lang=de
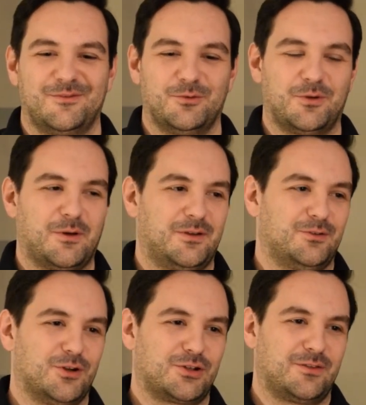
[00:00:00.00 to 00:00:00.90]
Oder in
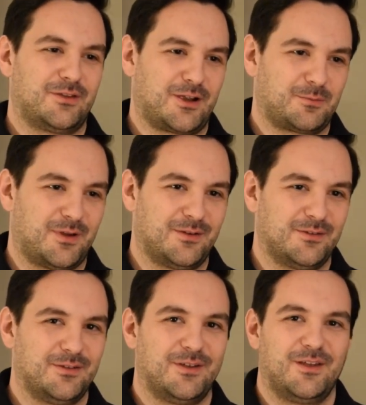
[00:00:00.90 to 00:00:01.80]
Deutschland sagt
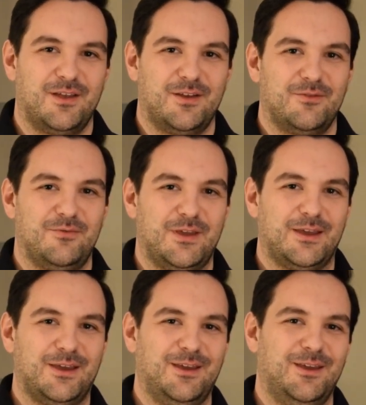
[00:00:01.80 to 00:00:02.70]
man
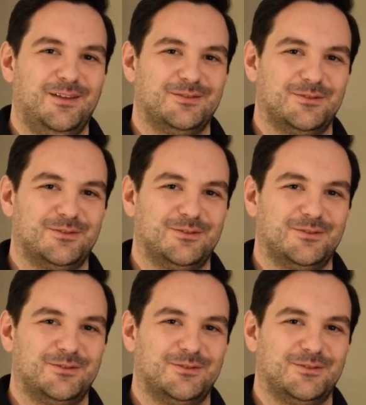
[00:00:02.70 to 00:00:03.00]
WG